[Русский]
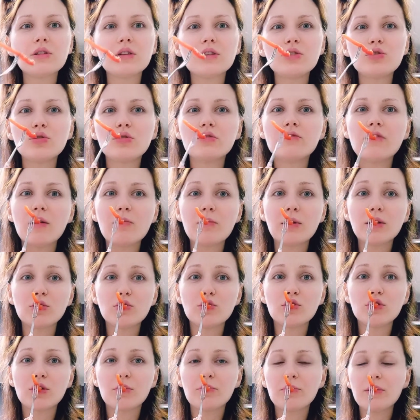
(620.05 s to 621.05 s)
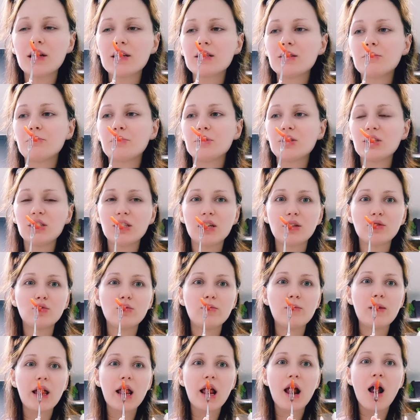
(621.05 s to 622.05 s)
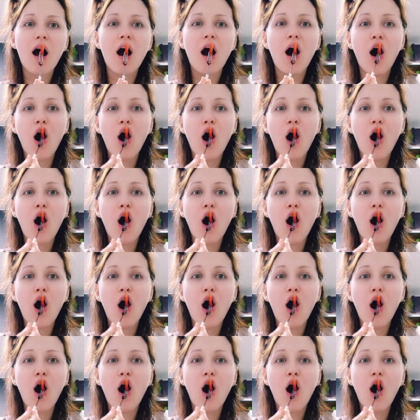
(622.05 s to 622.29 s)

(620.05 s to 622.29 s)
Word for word: еще два моточка пряжи по 60 рублей.